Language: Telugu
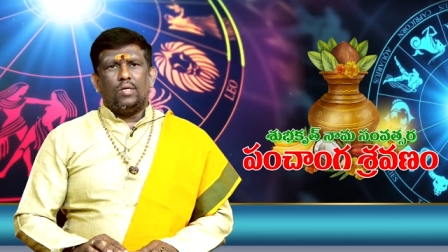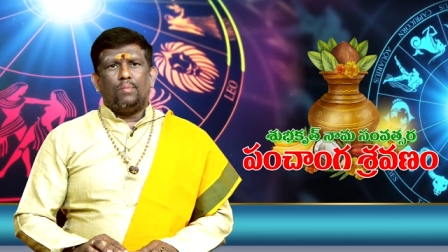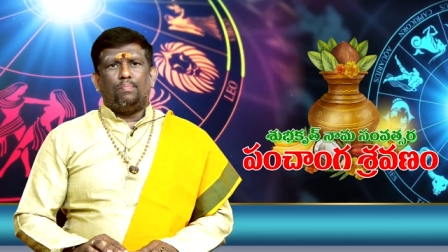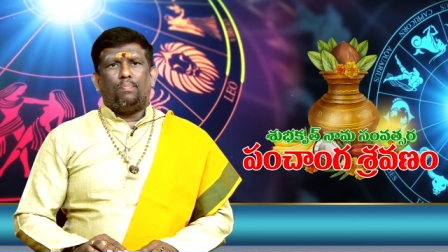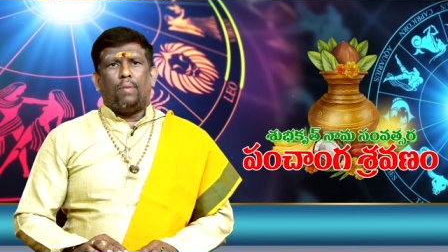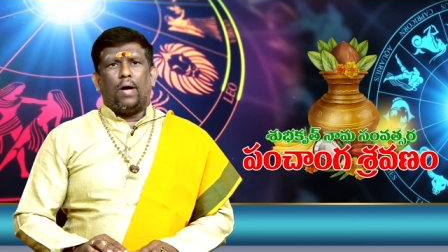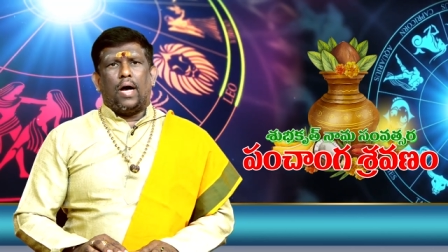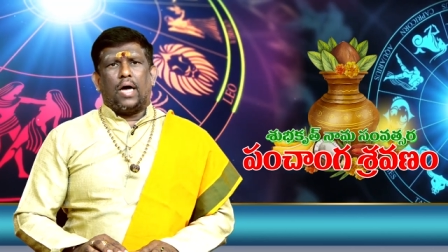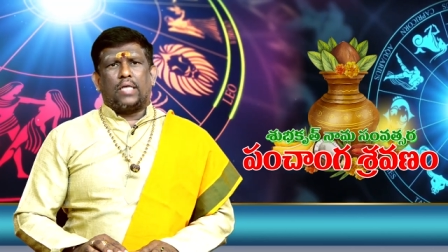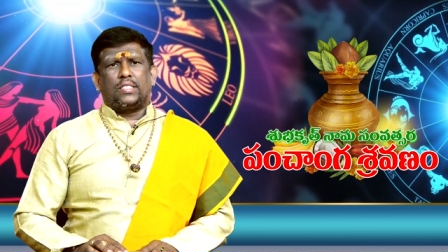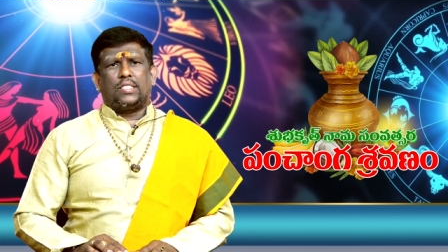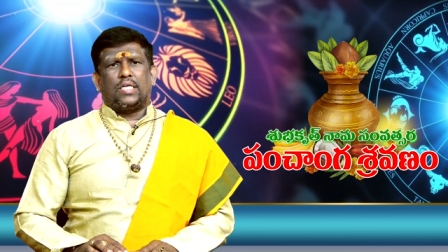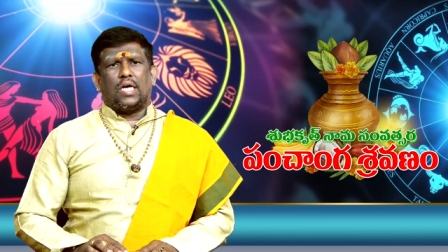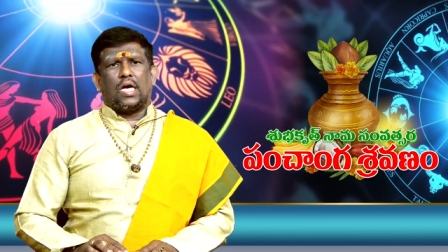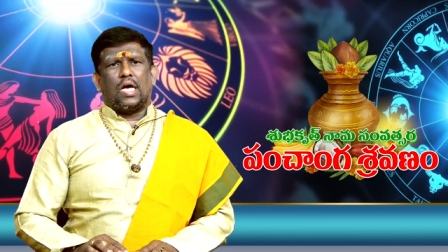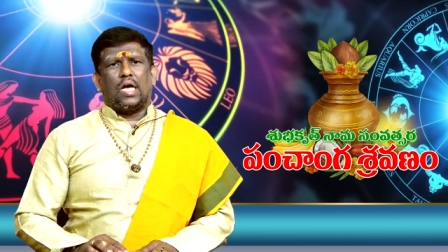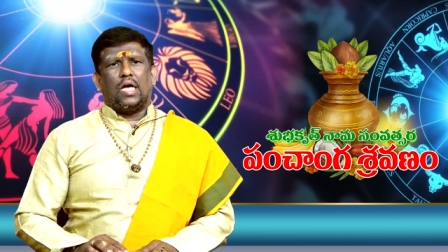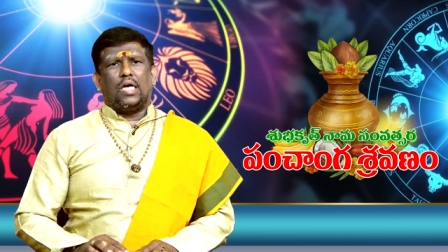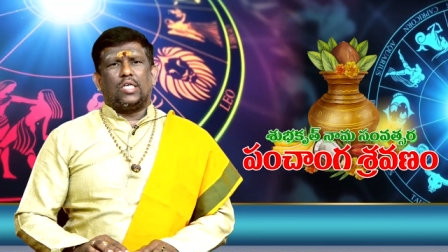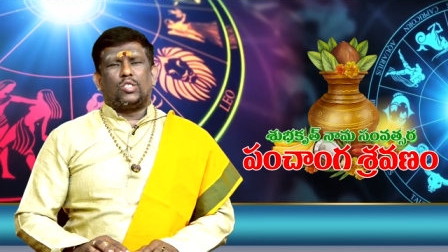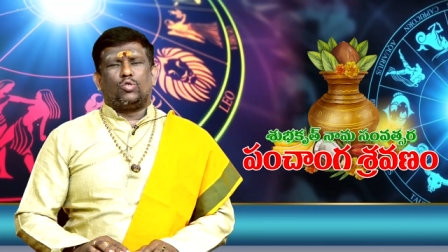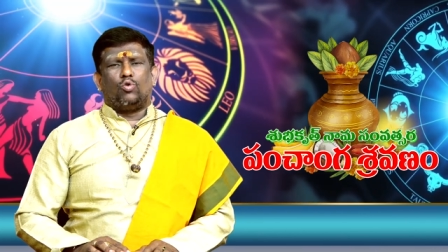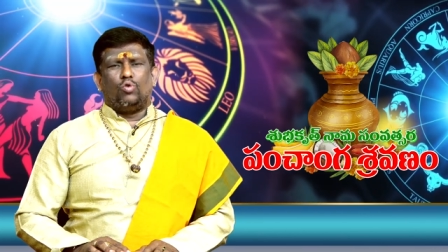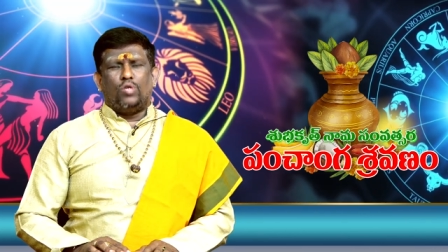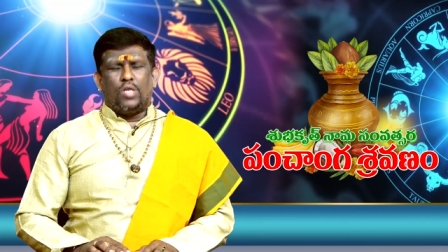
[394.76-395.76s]

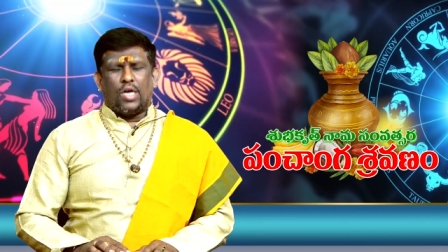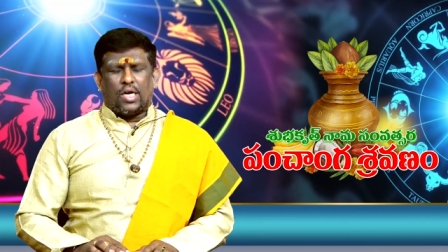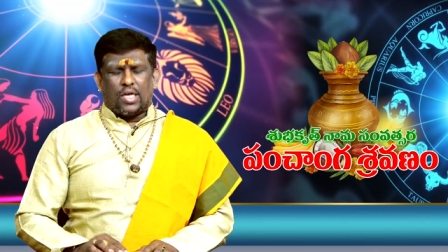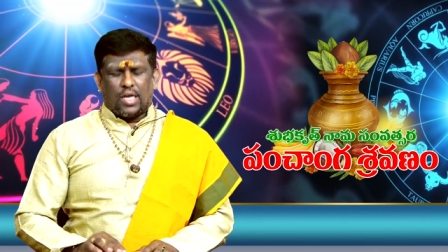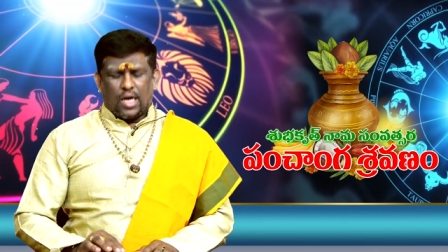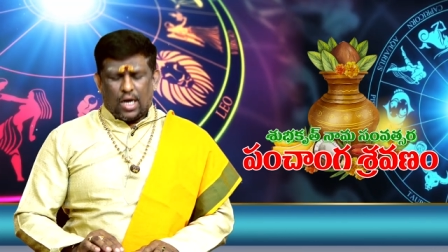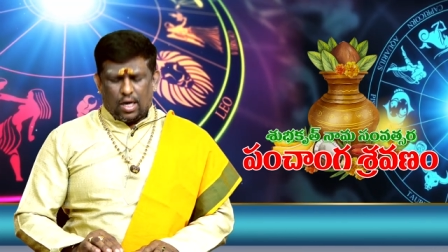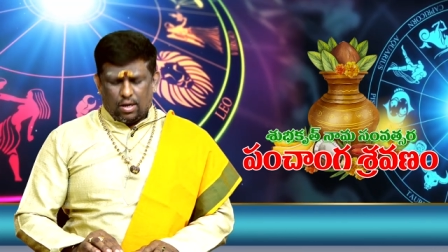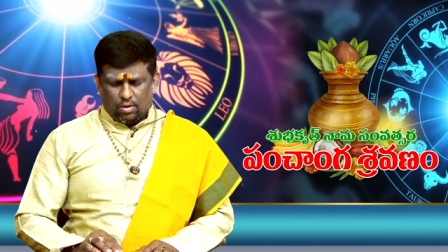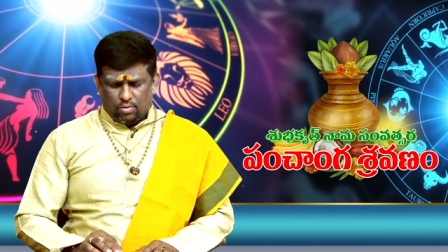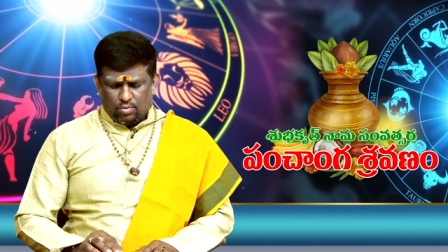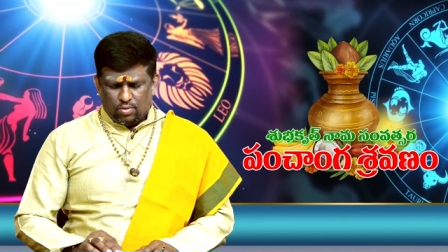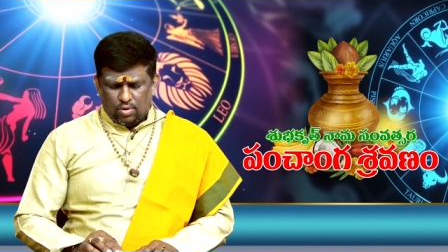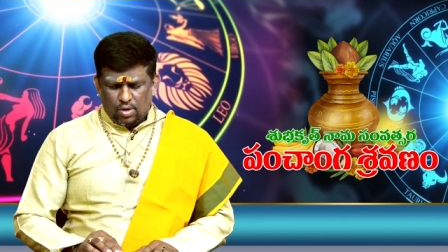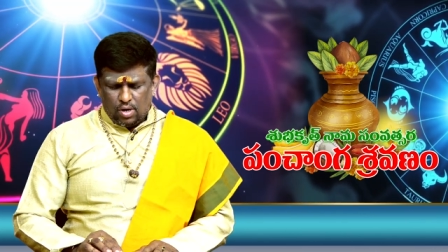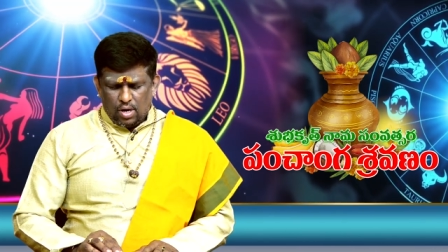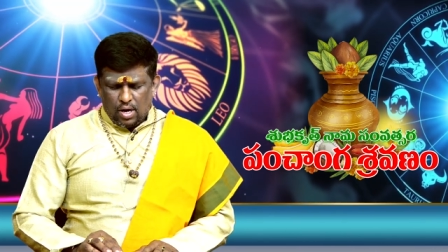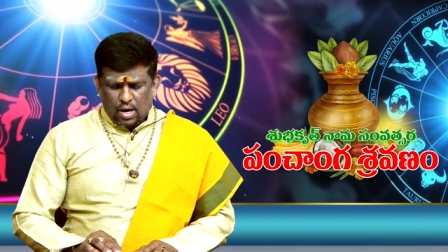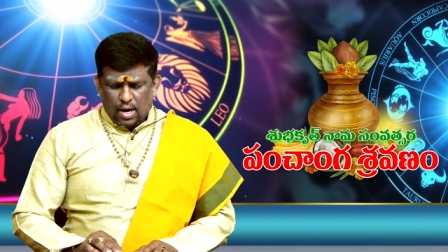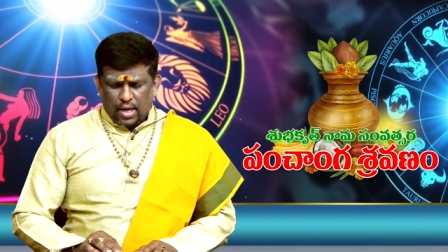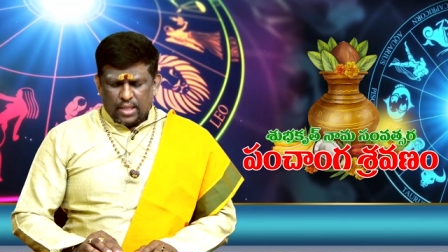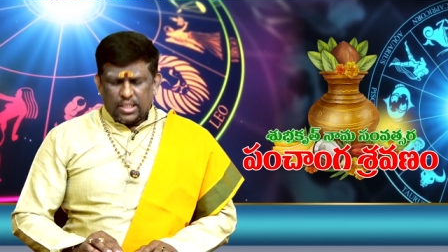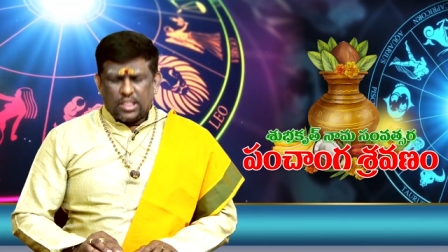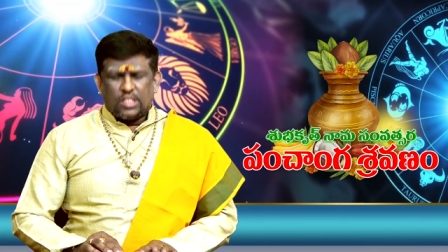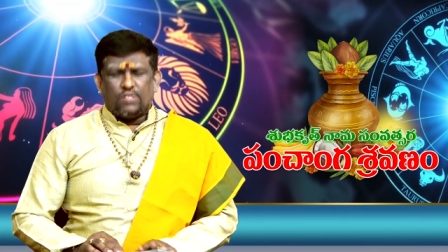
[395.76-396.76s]
పాక్షికంగా సూర్యగ్రహణం
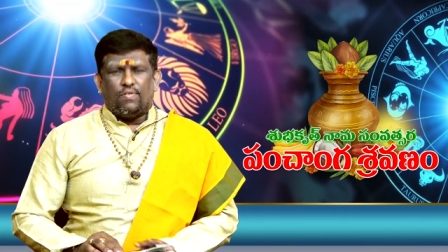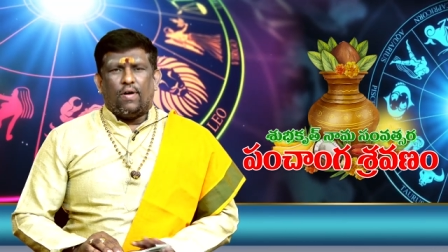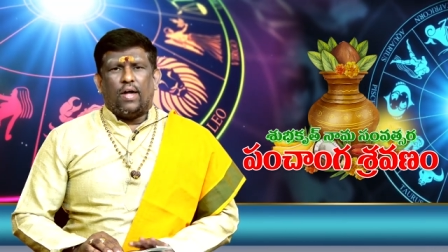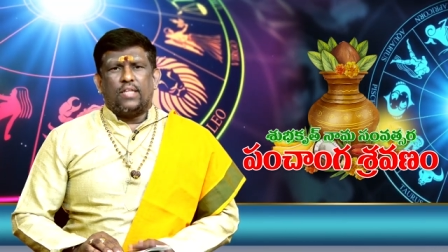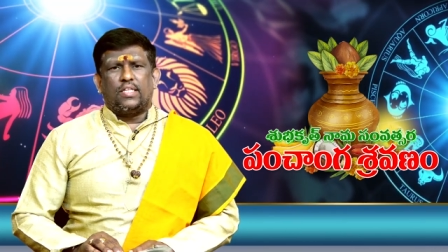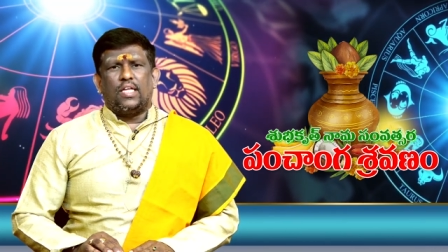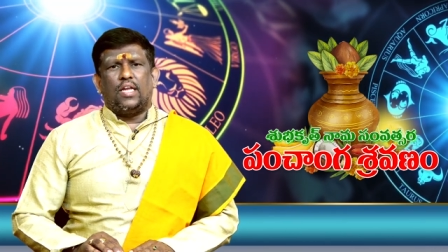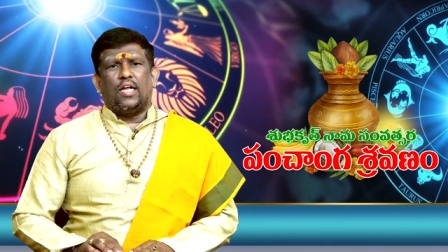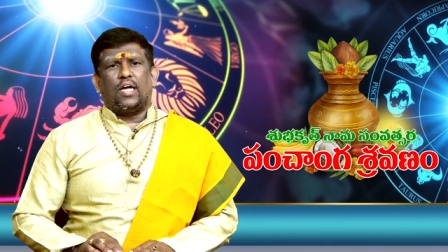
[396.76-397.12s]
అది స్వాతి